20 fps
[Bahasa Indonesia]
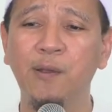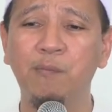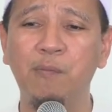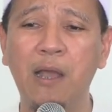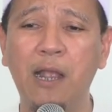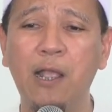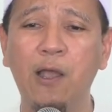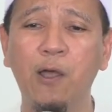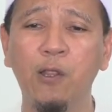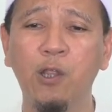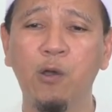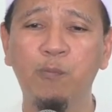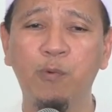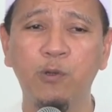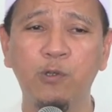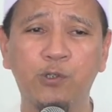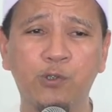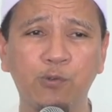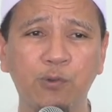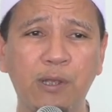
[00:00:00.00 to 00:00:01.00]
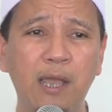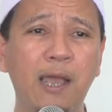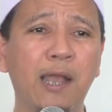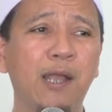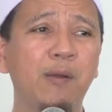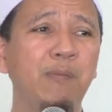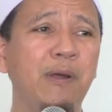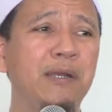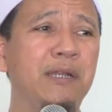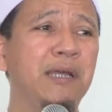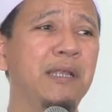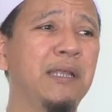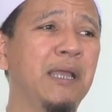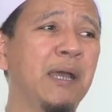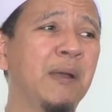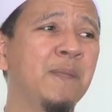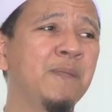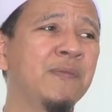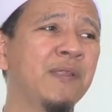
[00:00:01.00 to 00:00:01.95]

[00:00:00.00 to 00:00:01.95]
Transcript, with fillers: maka Allah pun suka kepadanya.